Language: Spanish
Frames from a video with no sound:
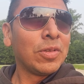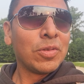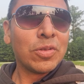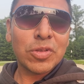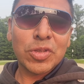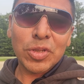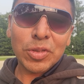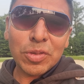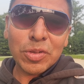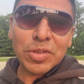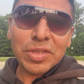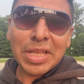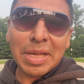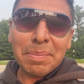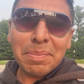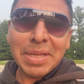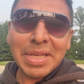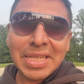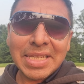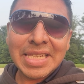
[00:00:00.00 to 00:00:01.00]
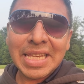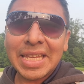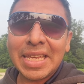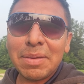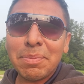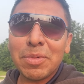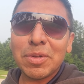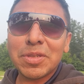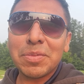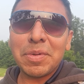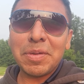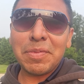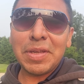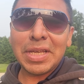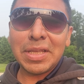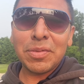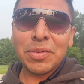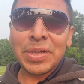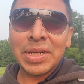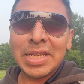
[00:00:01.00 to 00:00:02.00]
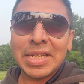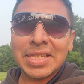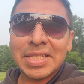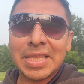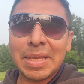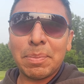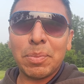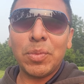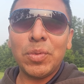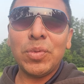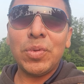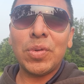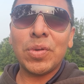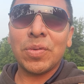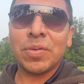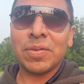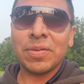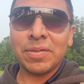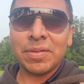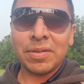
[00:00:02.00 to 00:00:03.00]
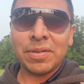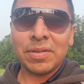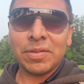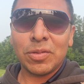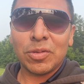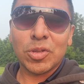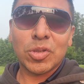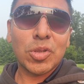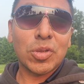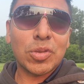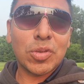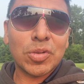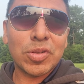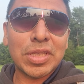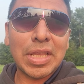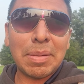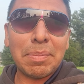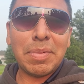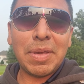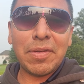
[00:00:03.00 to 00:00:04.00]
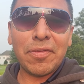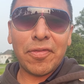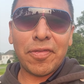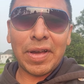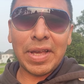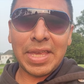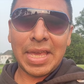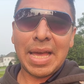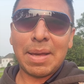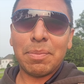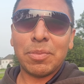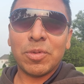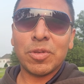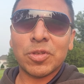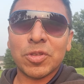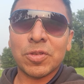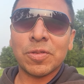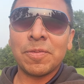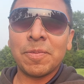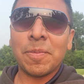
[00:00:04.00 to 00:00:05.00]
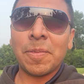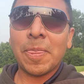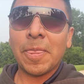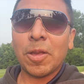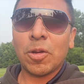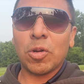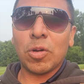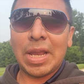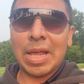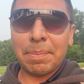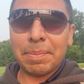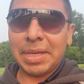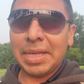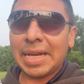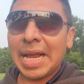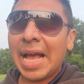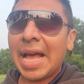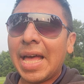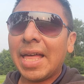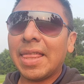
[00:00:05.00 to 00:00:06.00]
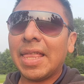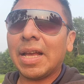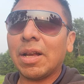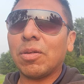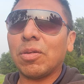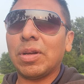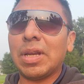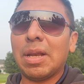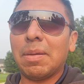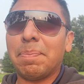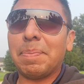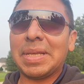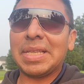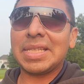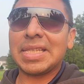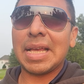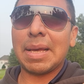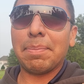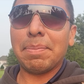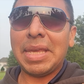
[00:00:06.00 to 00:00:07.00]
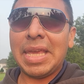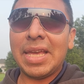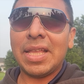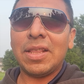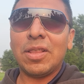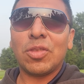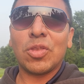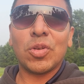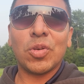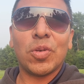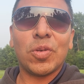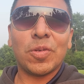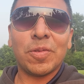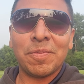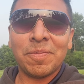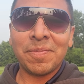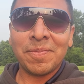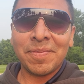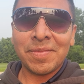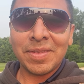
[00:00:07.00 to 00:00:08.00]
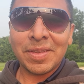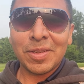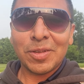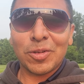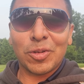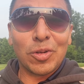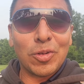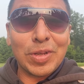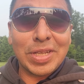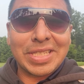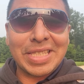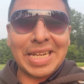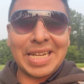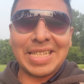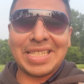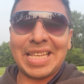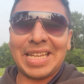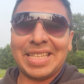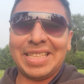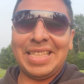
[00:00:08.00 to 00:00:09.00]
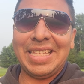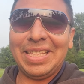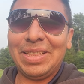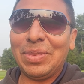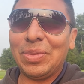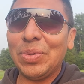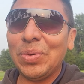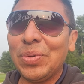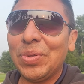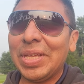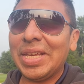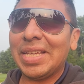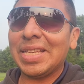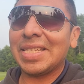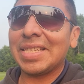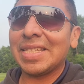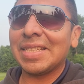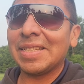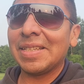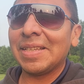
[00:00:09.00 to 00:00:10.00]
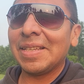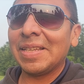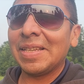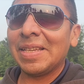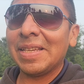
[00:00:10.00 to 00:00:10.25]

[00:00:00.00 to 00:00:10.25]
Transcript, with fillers: nosotros también seguimos viviendo en este mundo nosotros también fallamos con la mirada, con el pensamiento, con nuestras actitudes.